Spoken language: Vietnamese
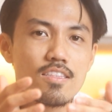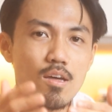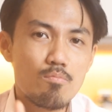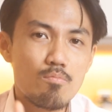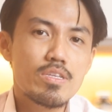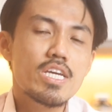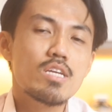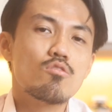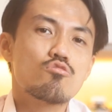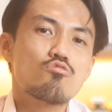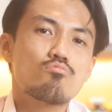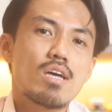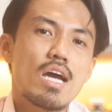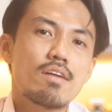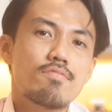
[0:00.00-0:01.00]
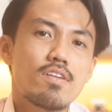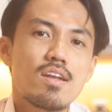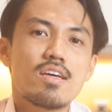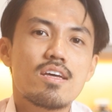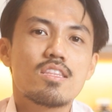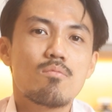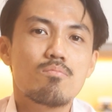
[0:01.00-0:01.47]
tầm nhìn của chúng ta
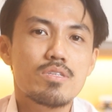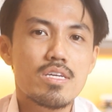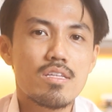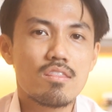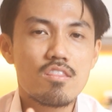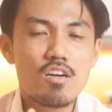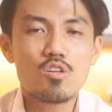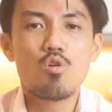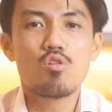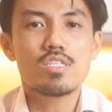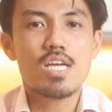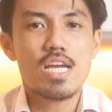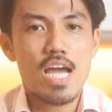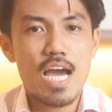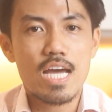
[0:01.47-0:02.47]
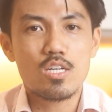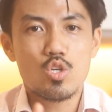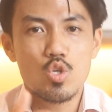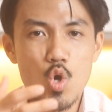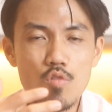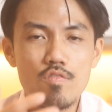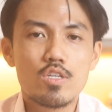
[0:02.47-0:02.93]
vẫn là tầm nhìn tương đối dài hạn.
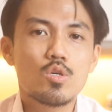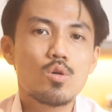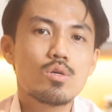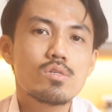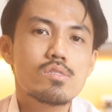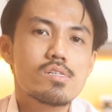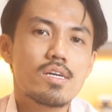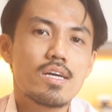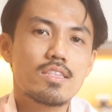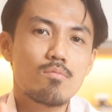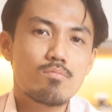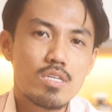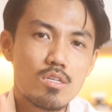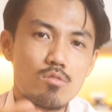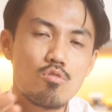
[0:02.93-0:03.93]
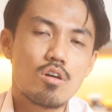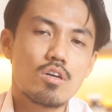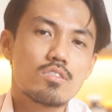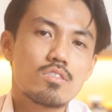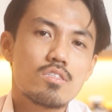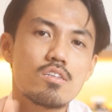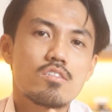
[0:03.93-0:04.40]
Đối với tôi thì cái tầm nhìn
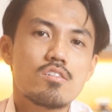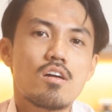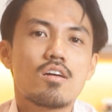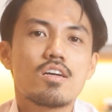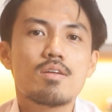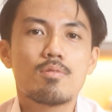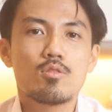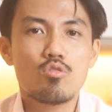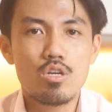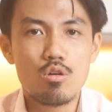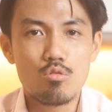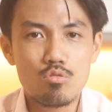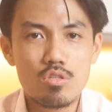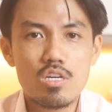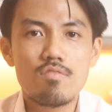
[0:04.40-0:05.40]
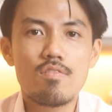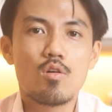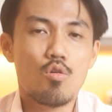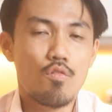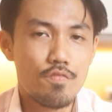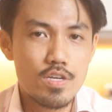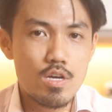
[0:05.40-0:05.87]
của thị trường khi mà tôi đầu tư
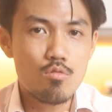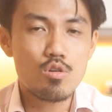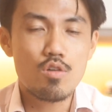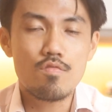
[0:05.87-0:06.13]
vào cổ phiếu